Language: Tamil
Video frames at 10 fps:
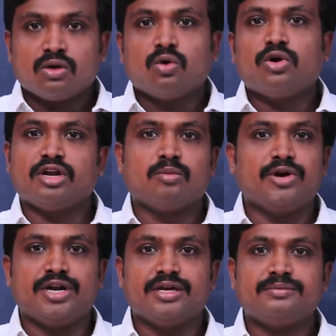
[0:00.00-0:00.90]
கோர்ட்டுக்கு
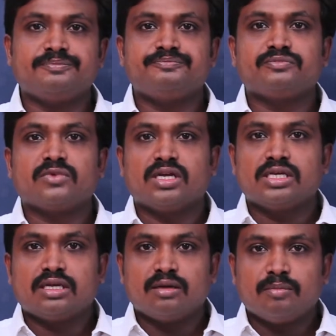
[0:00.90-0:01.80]
போயிட்டு
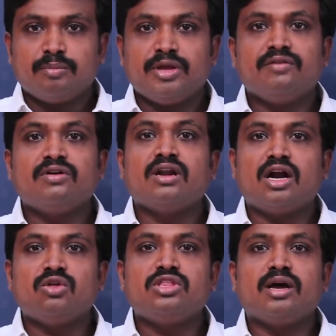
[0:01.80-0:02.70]
பிரிவு
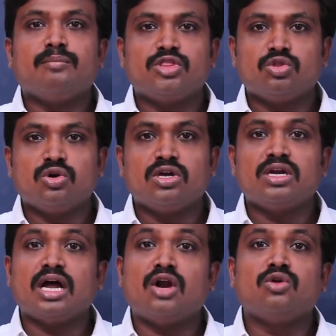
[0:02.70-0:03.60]
நானூற்றி ஐம்பத்தொன்று
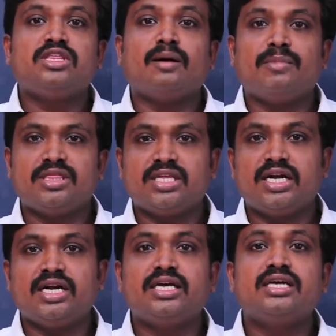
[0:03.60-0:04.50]
நானூற்றி ஐம்பத்தி
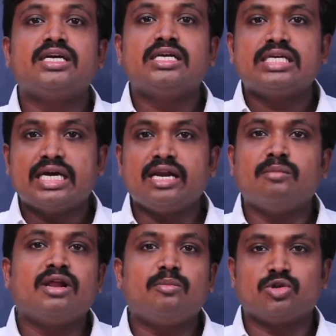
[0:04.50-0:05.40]
ரெண்டு
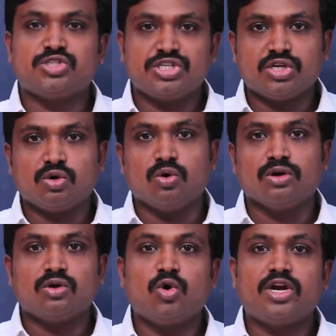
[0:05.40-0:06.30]
கிரிமினல் ப்ரொசீஜர்
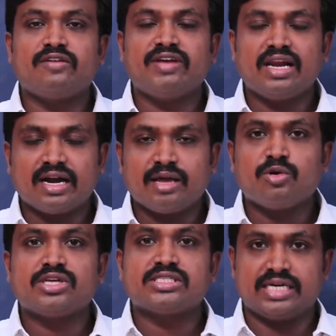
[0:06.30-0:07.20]
கோடு குற்றவியல்
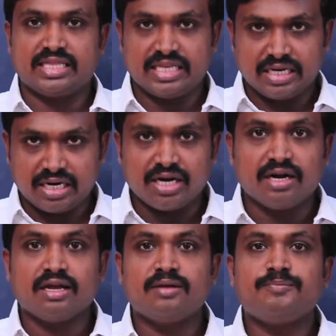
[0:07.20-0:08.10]
நடைமுறை சட்டத்தின்
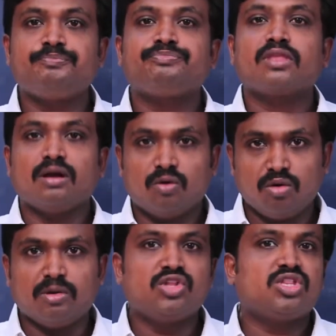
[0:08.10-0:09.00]
கீழே
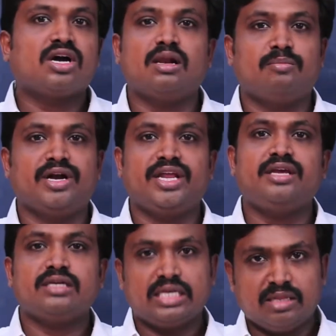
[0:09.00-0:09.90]
ஒரு மனு தாக்கல் பண்ணி
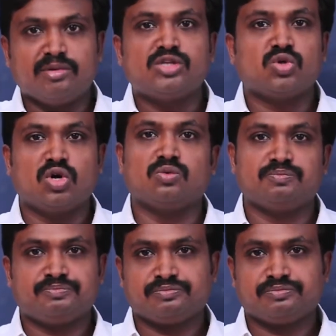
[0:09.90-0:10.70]
இந்த மாதிரி சொல்லணும்